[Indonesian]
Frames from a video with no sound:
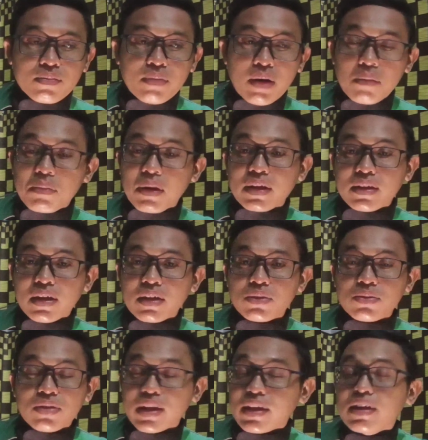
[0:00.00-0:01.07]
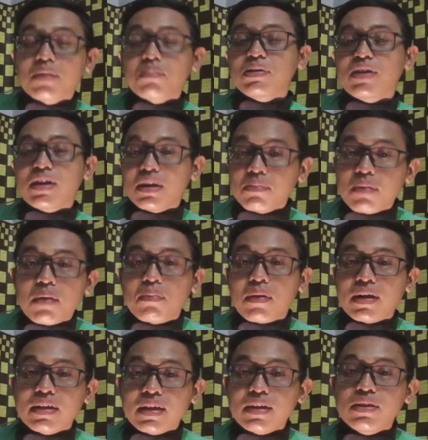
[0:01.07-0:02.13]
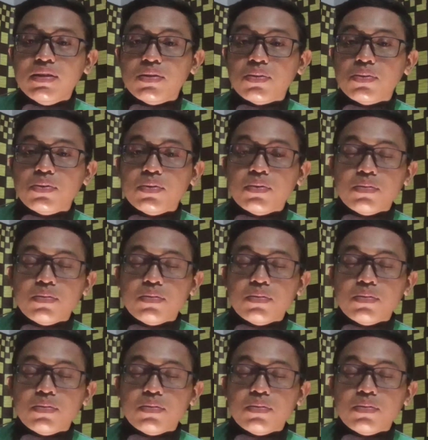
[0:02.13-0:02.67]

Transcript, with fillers: bapaknya itu saya yang menjadi bapaknya itu